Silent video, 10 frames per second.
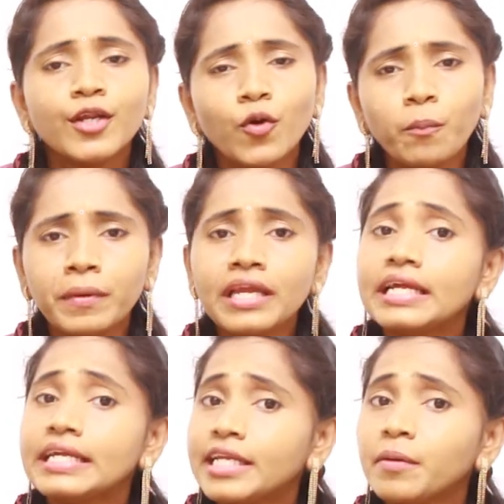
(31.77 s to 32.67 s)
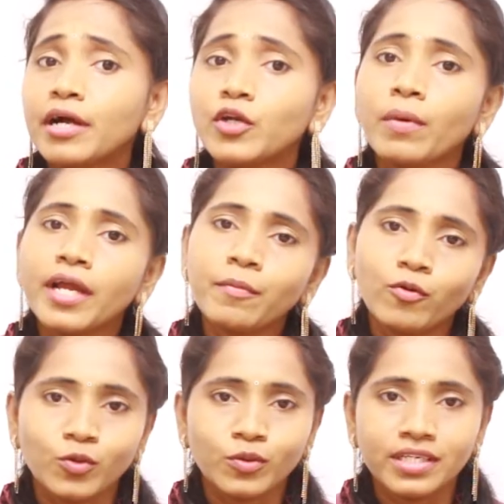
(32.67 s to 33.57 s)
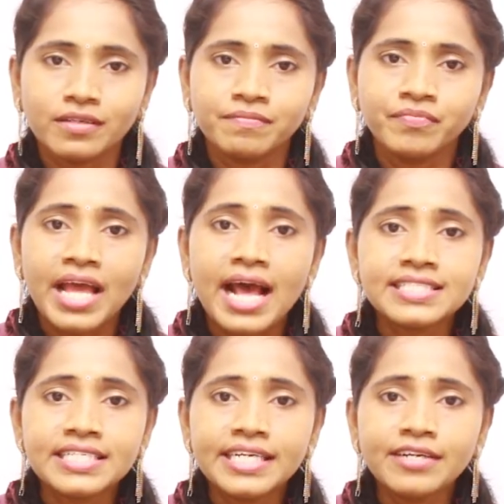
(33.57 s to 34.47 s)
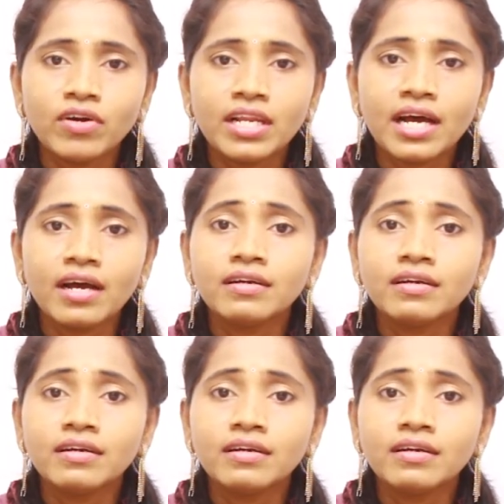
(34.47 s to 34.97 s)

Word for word: నొప్పి ఇట్టే మటుమాయం అవుతుంది అసిడిటీ వల్ల